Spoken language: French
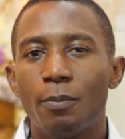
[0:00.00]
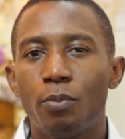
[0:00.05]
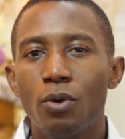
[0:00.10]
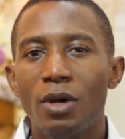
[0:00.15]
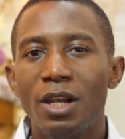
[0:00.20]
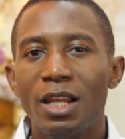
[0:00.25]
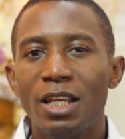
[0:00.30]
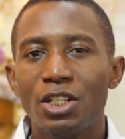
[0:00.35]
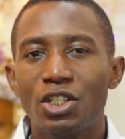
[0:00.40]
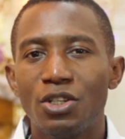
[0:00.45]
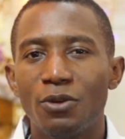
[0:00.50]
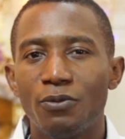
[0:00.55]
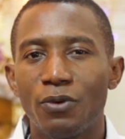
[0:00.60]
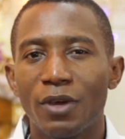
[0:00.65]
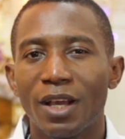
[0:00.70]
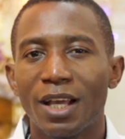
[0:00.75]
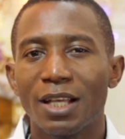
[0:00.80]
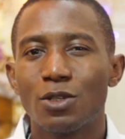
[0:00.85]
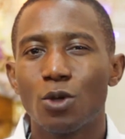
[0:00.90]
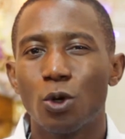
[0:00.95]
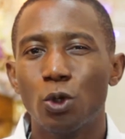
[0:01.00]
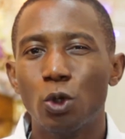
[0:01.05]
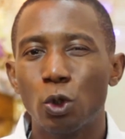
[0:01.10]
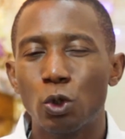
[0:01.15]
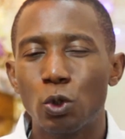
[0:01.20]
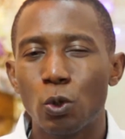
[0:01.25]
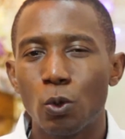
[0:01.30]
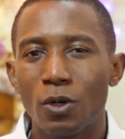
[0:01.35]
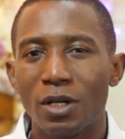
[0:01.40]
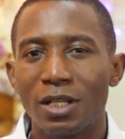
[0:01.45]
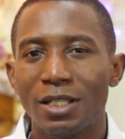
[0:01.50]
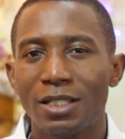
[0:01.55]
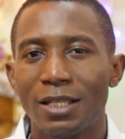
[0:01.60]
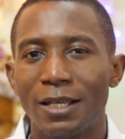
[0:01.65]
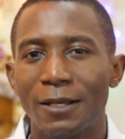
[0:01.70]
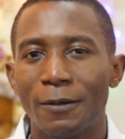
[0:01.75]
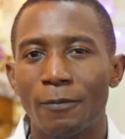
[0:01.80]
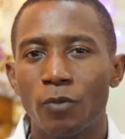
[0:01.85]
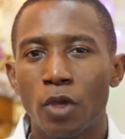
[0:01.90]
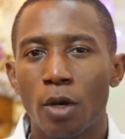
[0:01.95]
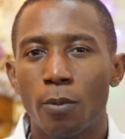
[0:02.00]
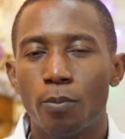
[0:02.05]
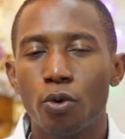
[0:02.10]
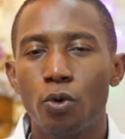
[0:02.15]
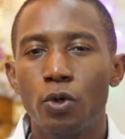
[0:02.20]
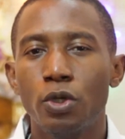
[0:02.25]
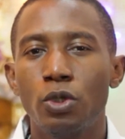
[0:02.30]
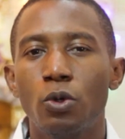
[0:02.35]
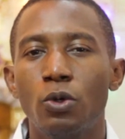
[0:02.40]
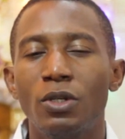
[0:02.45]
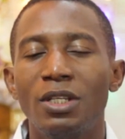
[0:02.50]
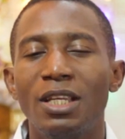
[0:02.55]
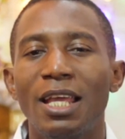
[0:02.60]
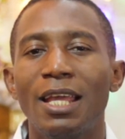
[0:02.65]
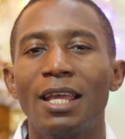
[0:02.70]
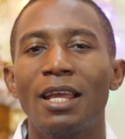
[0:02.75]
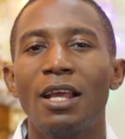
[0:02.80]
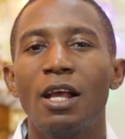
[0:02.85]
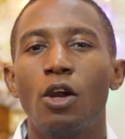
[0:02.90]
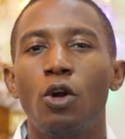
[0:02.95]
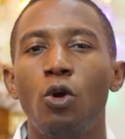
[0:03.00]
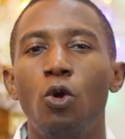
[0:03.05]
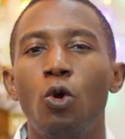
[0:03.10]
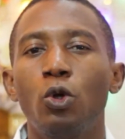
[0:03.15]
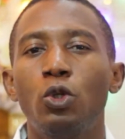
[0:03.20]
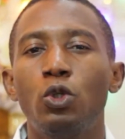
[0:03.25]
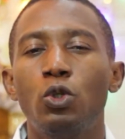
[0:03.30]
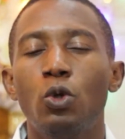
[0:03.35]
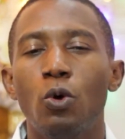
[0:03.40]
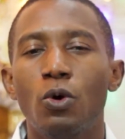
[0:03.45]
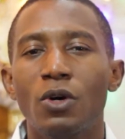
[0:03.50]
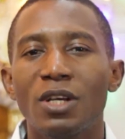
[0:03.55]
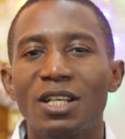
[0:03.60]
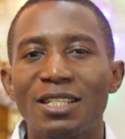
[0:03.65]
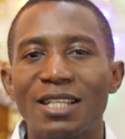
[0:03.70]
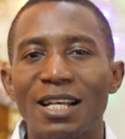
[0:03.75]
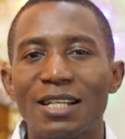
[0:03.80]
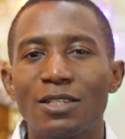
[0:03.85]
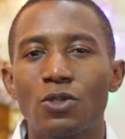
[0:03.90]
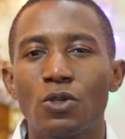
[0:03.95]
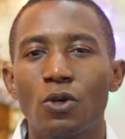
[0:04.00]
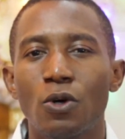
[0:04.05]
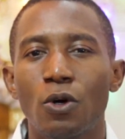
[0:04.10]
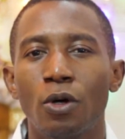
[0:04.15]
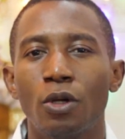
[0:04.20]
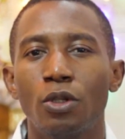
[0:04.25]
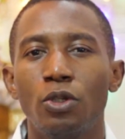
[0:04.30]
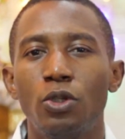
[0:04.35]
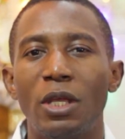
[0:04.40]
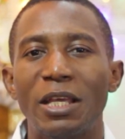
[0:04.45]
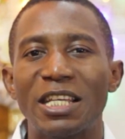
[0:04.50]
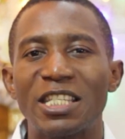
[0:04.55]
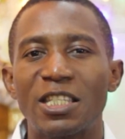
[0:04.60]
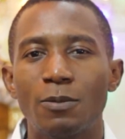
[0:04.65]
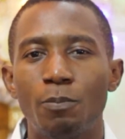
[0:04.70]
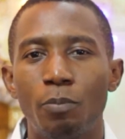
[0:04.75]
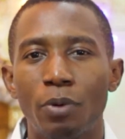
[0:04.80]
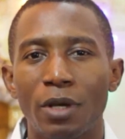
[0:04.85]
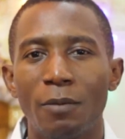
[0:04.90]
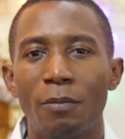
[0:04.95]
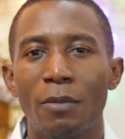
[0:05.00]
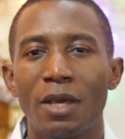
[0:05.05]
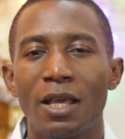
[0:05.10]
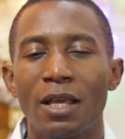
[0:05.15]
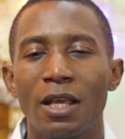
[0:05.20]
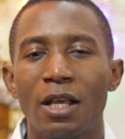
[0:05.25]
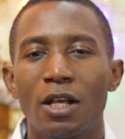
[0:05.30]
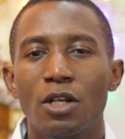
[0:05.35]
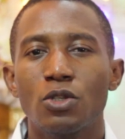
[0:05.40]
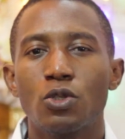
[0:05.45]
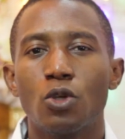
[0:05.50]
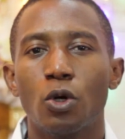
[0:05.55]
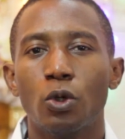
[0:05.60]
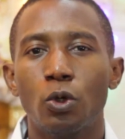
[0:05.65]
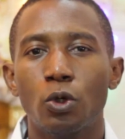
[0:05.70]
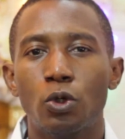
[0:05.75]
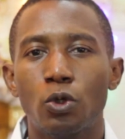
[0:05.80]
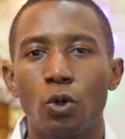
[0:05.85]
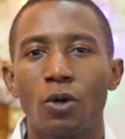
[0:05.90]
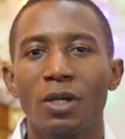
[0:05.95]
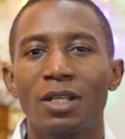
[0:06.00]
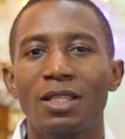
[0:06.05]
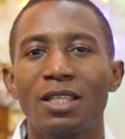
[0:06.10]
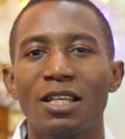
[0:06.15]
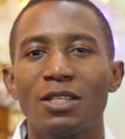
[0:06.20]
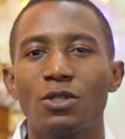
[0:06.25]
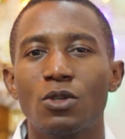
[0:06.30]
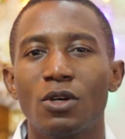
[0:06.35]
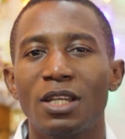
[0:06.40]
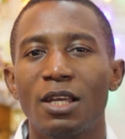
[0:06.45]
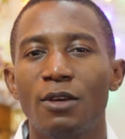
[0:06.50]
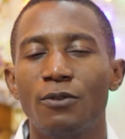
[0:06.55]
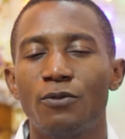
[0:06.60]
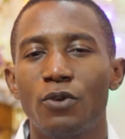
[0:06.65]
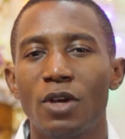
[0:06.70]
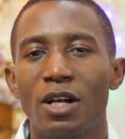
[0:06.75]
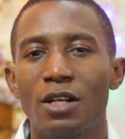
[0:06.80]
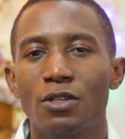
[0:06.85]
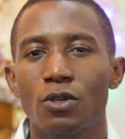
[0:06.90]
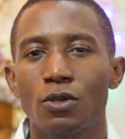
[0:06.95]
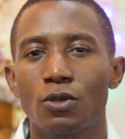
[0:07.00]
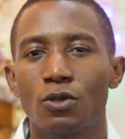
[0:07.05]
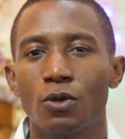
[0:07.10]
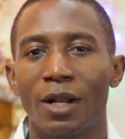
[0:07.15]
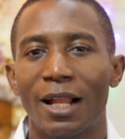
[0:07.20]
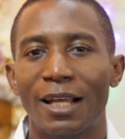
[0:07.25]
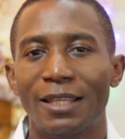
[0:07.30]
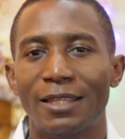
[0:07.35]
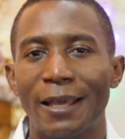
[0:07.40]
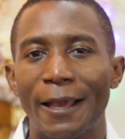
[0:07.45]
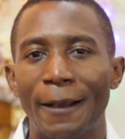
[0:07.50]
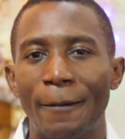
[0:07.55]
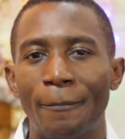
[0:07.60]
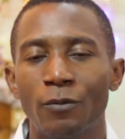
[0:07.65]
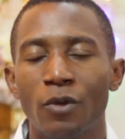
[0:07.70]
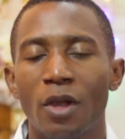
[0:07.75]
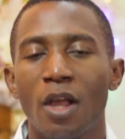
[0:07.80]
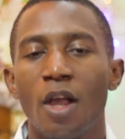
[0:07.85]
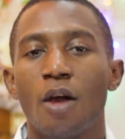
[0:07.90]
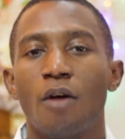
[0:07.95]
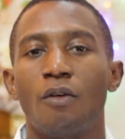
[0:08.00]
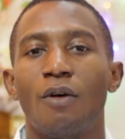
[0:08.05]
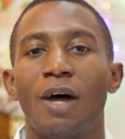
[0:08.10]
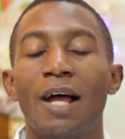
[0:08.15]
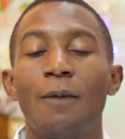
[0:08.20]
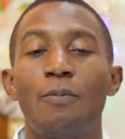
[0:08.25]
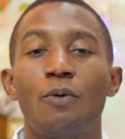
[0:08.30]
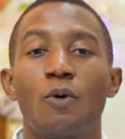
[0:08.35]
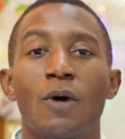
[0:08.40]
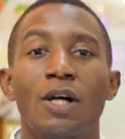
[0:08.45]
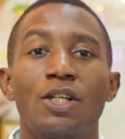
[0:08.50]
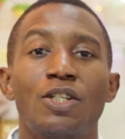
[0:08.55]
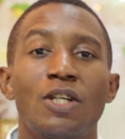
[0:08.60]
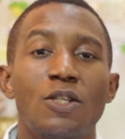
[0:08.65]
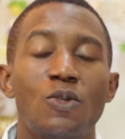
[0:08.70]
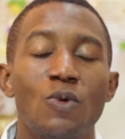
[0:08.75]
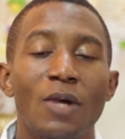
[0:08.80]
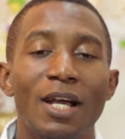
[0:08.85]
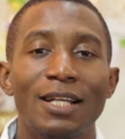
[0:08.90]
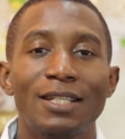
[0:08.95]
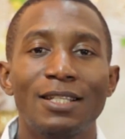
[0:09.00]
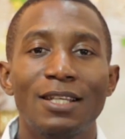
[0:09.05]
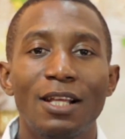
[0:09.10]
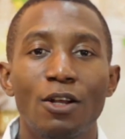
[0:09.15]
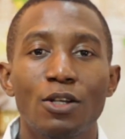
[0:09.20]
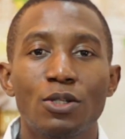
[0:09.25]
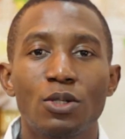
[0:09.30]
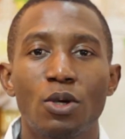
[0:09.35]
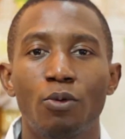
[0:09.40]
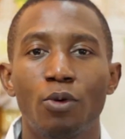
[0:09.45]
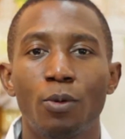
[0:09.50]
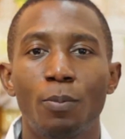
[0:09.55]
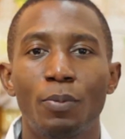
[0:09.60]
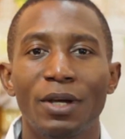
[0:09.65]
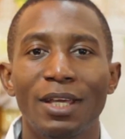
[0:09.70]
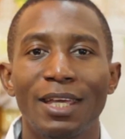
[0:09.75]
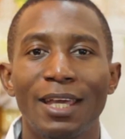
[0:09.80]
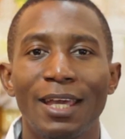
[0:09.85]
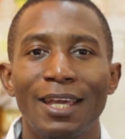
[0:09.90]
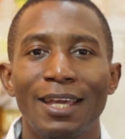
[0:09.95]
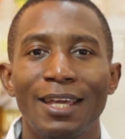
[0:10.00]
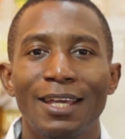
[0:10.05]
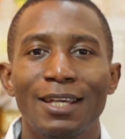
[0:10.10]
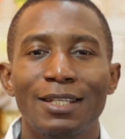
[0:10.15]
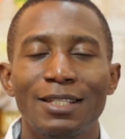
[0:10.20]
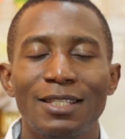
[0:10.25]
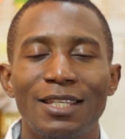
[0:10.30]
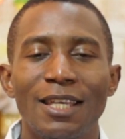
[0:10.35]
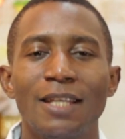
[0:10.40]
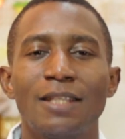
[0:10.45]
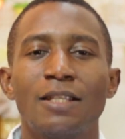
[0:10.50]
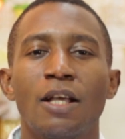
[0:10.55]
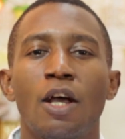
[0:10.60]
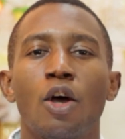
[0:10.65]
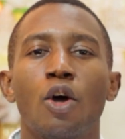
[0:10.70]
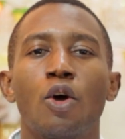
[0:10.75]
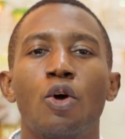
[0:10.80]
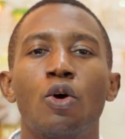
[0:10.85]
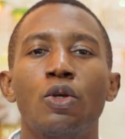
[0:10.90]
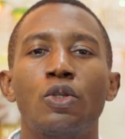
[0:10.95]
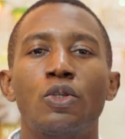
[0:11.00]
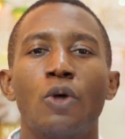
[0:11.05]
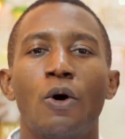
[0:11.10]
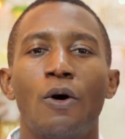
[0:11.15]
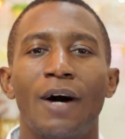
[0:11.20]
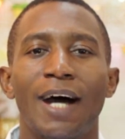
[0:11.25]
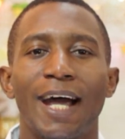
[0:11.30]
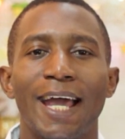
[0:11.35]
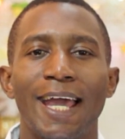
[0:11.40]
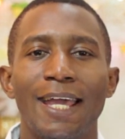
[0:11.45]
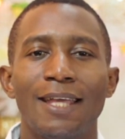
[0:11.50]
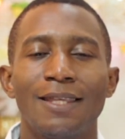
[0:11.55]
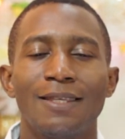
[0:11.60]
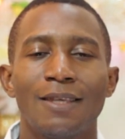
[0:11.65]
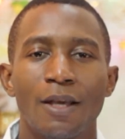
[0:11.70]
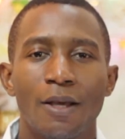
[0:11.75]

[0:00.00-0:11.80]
pour légiférer son autorité, pour lui donner l'autorisation d'exprimer son autorité et son influence sur la terre. Voilà pourquoi Jésus a dit, lorsque vous priez, dites que ton règne